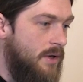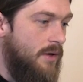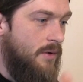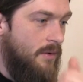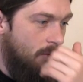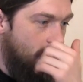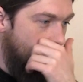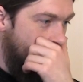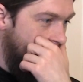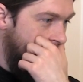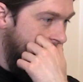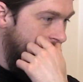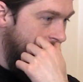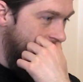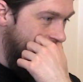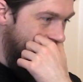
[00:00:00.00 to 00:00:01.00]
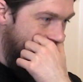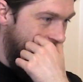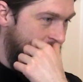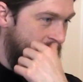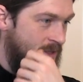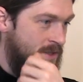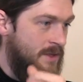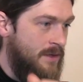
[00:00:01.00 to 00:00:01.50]
да, э, в перечне
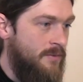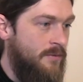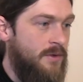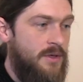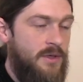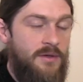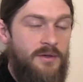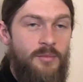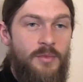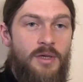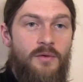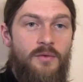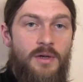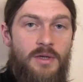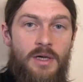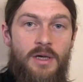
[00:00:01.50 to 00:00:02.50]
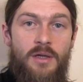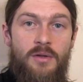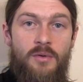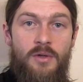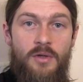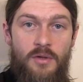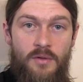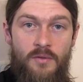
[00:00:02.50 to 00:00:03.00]
участников интернет-семинаров, а те,
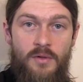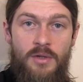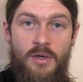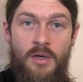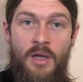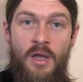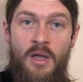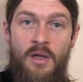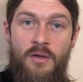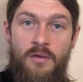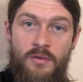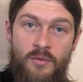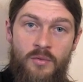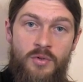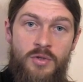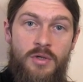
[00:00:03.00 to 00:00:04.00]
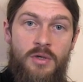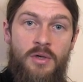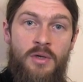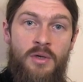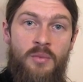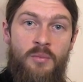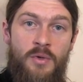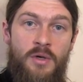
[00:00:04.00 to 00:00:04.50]
которые действительно
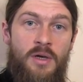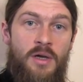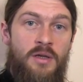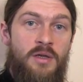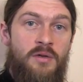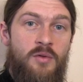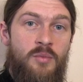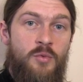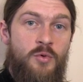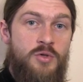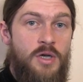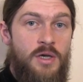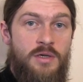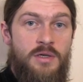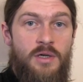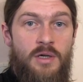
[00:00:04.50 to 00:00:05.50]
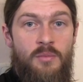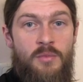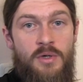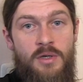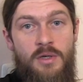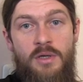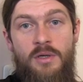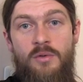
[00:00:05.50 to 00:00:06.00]
слушали, были активными участниками
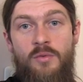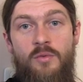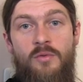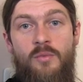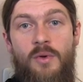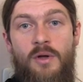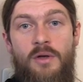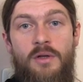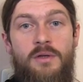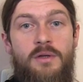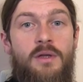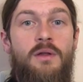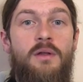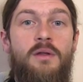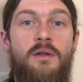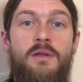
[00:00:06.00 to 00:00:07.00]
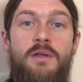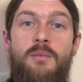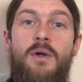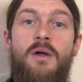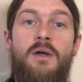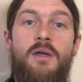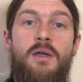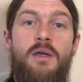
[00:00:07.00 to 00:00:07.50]
и ну, смогли сделать для
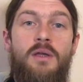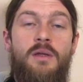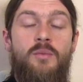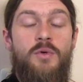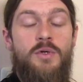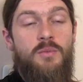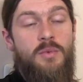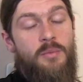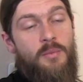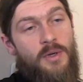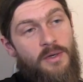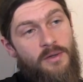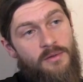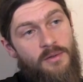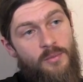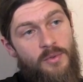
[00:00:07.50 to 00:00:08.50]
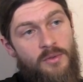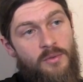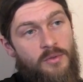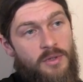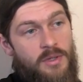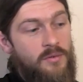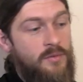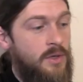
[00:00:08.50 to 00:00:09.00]
себя какие-то, может быть, полезные,
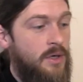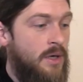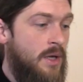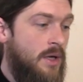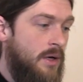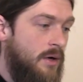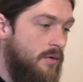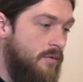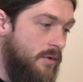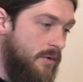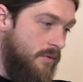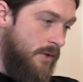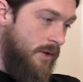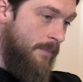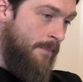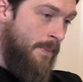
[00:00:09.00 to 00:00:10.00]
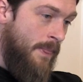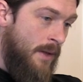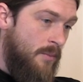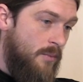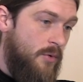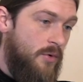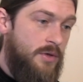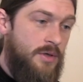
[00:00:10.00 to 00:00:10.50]
продуктивные выводы.
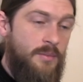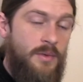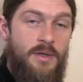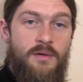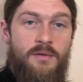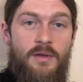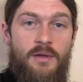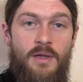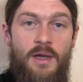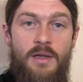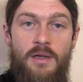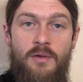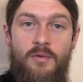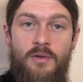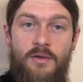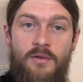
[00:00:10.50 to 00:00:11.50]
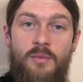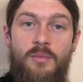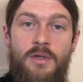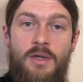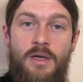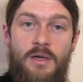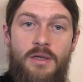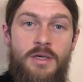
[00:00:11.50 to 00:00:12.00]
Просим это задание, вот особенно
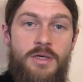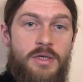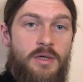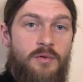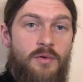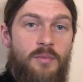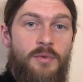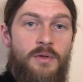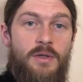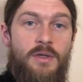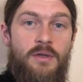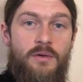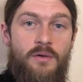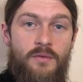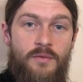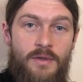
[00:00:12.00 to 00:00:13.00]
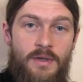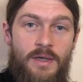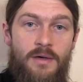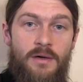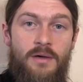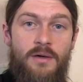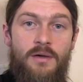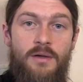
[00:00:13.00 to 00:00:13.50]
теоретически, выполнить
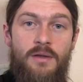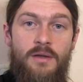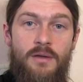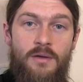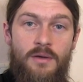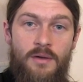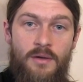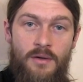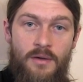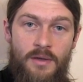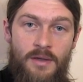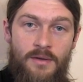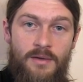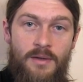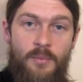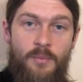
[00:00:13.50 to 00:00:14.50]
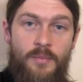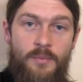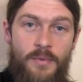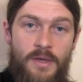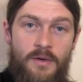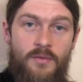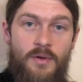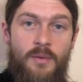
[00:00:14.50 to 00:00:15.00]
всех. Э, если
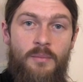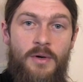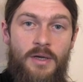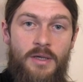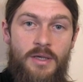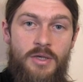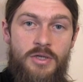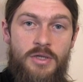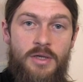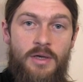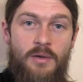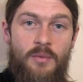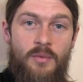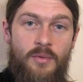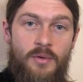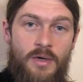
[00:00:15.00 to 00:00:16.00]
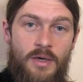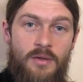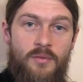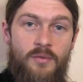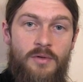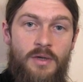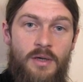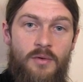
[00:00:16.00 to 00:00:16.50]
первое, практическое,
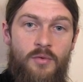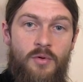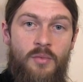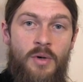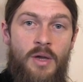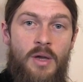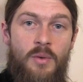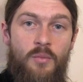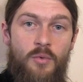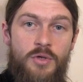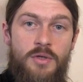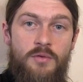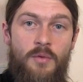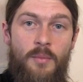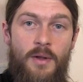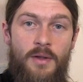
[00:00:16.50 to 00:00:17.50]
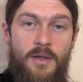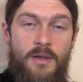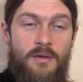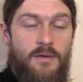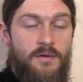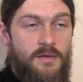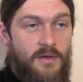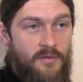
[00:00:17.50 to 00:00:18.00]
грантовую заявку можно выполнять
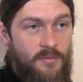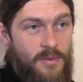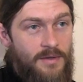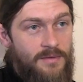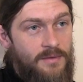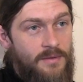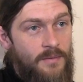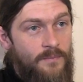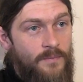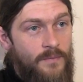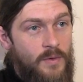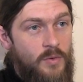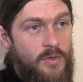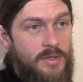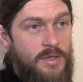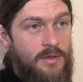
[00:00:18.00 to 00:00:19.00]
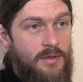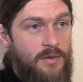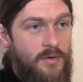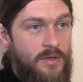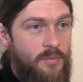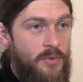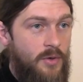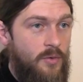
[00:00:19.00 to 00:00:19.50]
совместно, то есть если
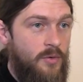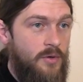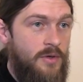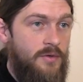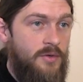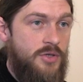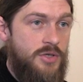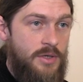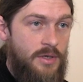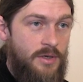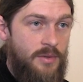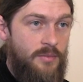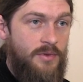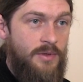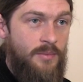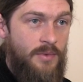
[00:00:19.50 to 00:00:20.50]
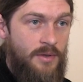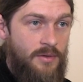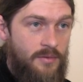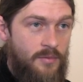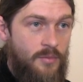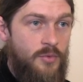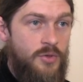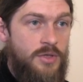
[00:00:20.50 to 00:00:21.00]
вы от прихода несколько человек этим
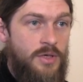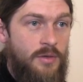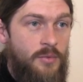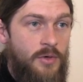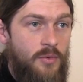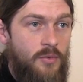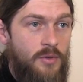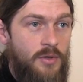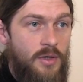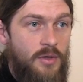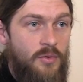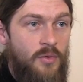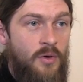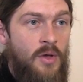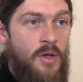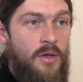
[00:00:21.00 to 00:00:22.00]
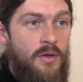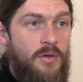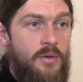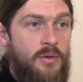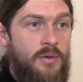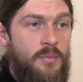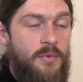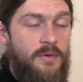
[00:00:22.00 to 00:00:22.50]
занимаются, вы можете от прихода кода одно,
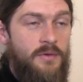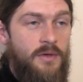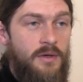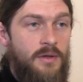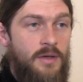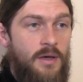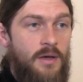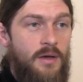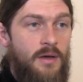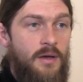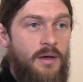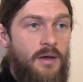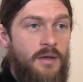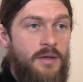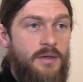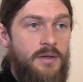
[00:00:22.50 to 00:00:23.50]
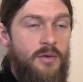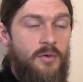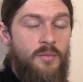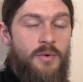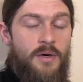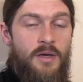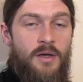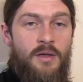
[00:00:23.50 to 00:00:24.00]
написать, да, один такой
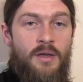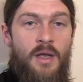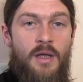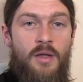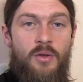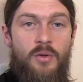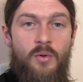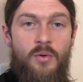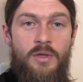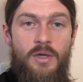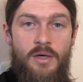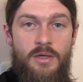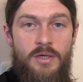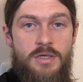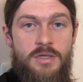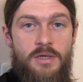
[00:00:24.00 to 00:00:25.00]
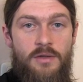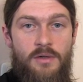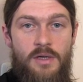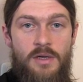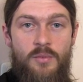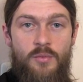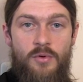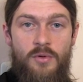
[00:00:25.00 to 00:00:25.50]
проект, то теоретическое
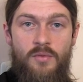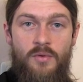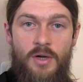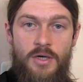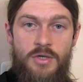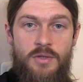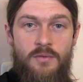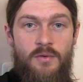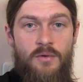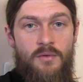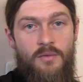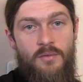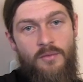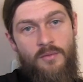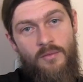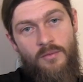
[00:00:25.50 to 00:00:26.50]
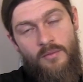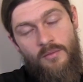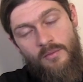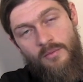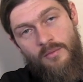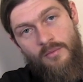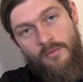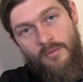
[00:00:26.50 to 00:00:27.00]
задание против каждого
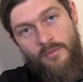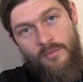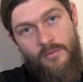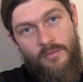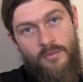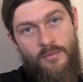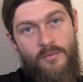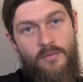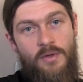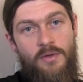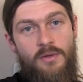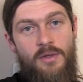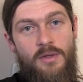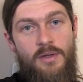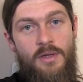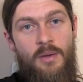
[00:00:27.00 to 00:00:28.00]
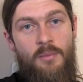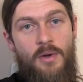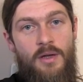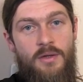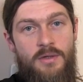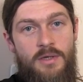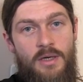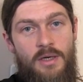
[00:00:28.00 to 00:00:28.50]
э, выслать нам
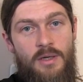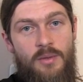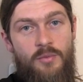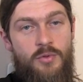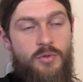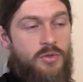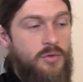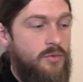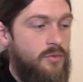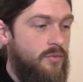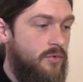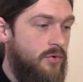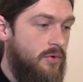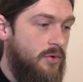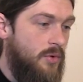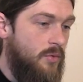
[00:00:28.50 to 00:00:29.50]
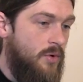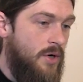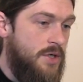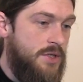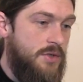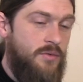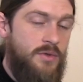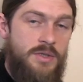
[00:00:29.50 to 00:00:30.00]
отдельно, потому что, ну, все-таки у
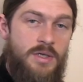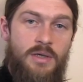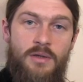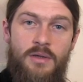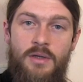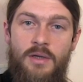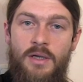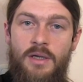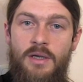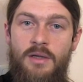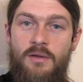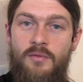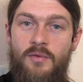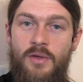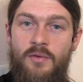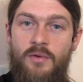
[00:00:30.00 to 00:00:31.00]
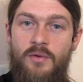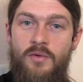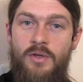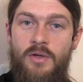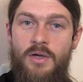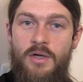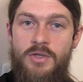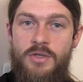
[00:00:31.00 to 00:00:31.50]
каждого сделаны какие-то свои
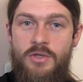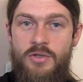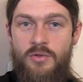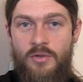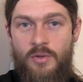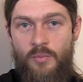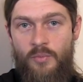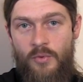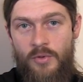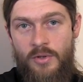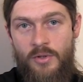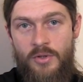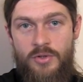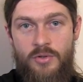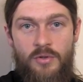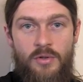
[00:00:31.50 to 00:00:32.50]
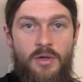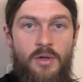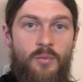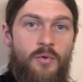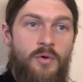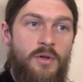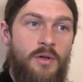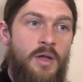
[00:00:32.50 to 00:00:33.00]
выводы, каждый что-то понял, что-то не
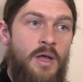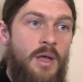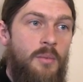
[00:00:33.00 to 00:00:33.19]
понял.